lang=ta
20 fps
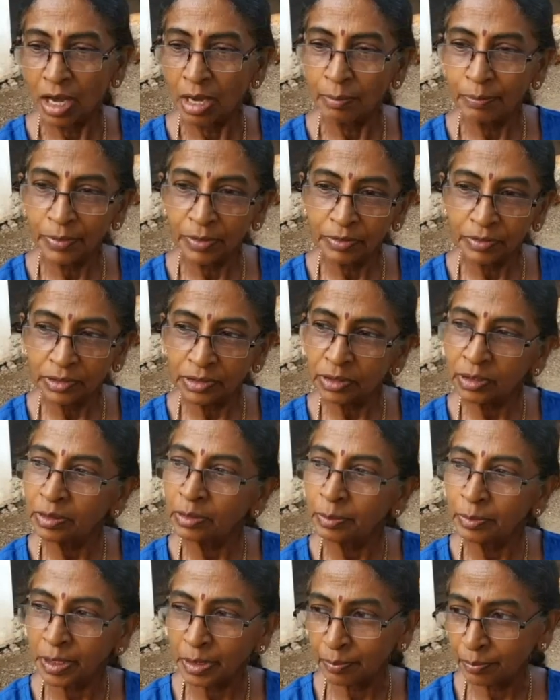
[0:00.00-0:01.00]
அப்ப வந்து
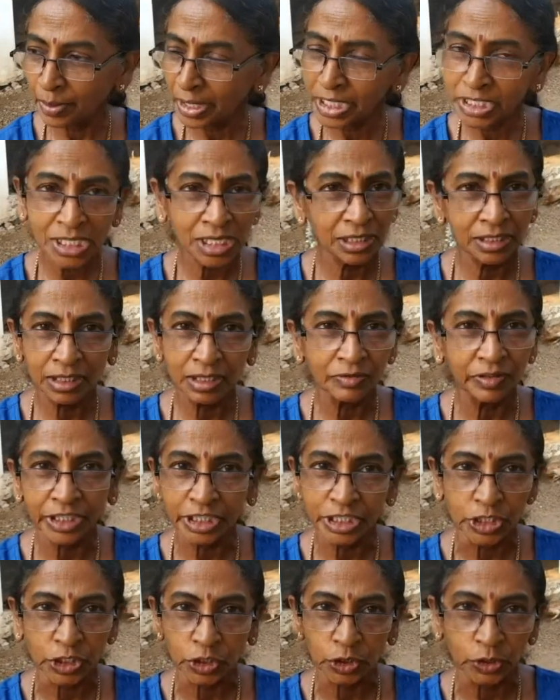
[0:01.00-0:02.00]
மேய்ச்சலுக்கு தான்
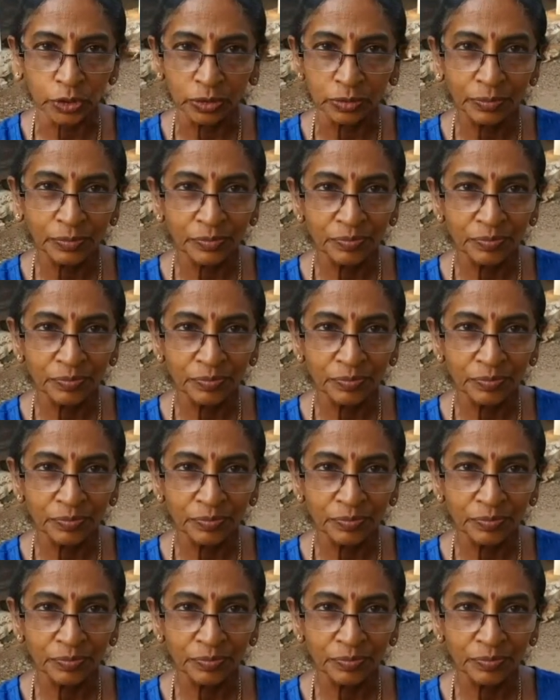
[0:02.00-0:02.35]
விட்டுட்டு இருந்தோம்